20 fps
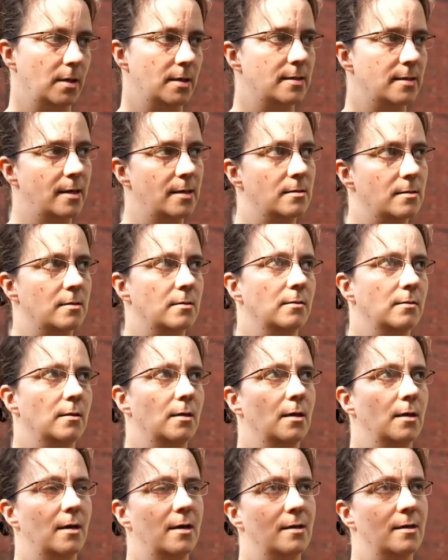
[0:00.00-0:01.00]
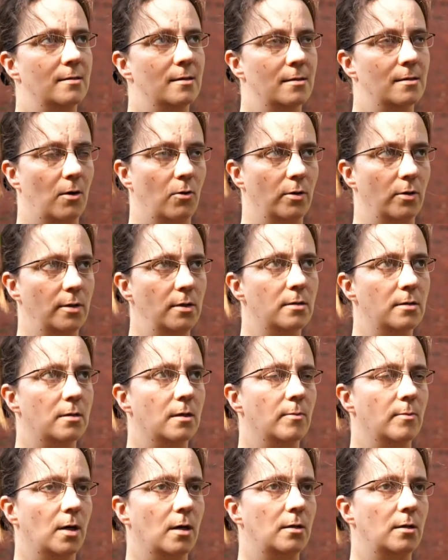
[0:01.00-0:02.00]
Das heißt, es ist auch nicht
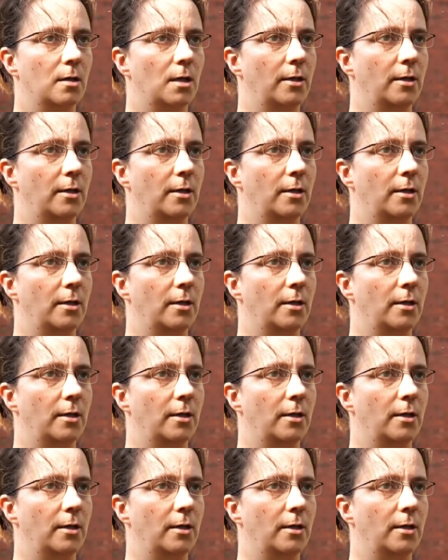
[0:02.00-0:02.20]
immer eine